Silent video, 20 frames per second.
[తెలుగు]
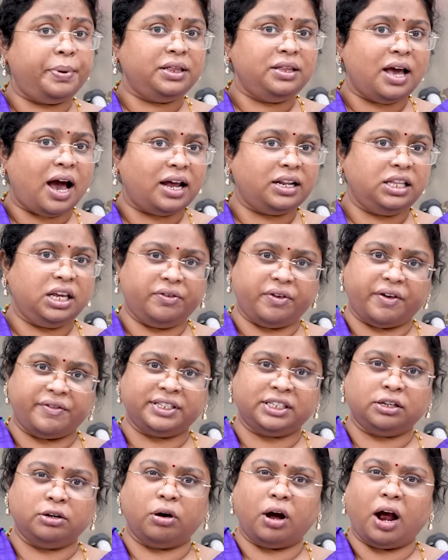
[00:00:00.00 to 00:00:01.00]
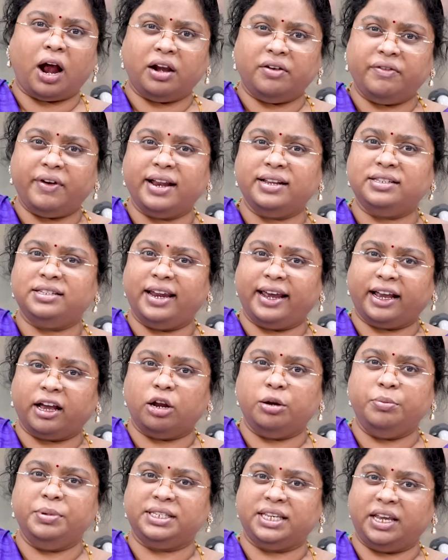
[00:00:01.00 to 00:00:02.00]
పెద్ద ఆర్థిక వ్యవస్థలు అడ్వాన్స్డ్
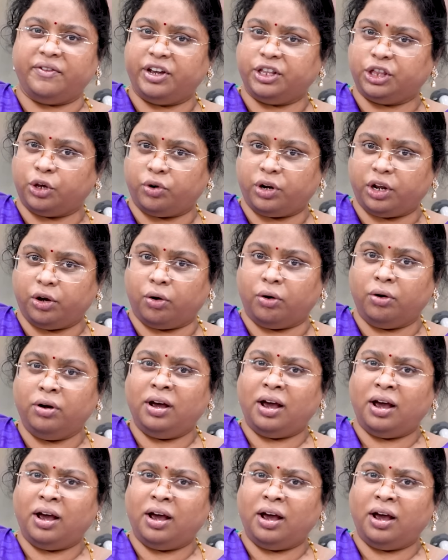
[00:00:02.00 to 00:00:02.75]
ఎకానమీస్ ఏవైతే ఉన్నాయో